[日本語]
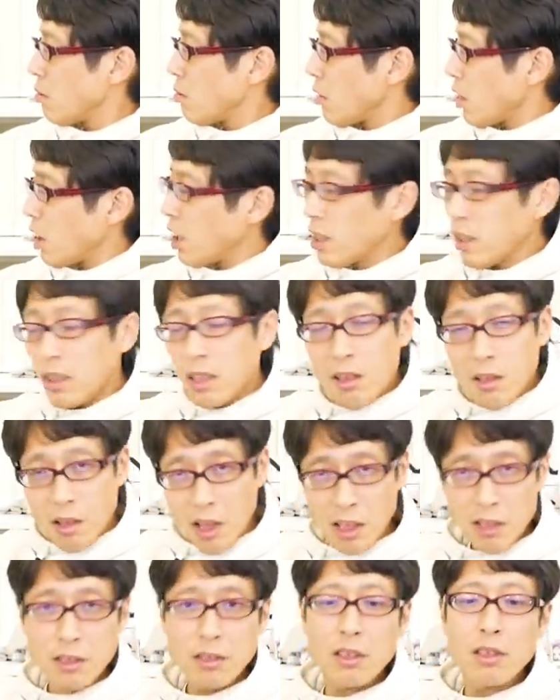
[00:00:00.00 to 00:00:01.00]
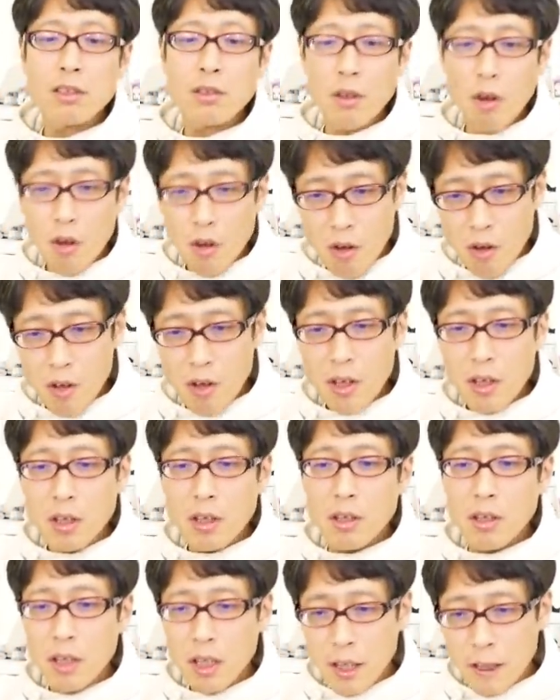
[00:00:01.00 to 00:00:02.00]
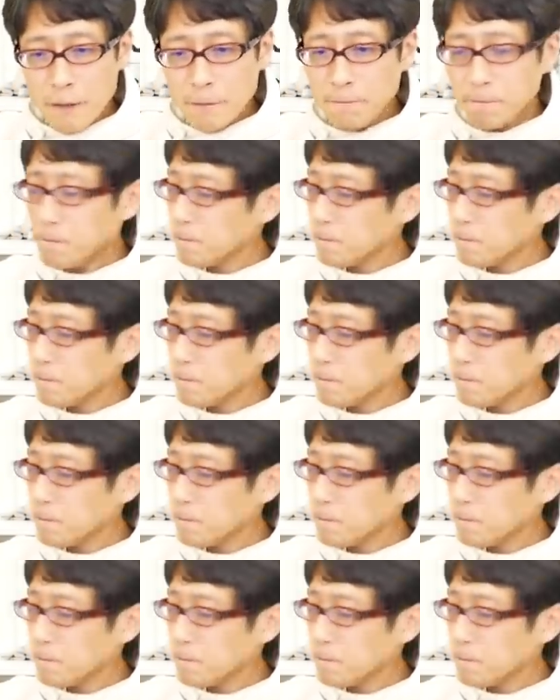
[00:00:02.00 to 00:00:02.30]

分かってるはずですよ。え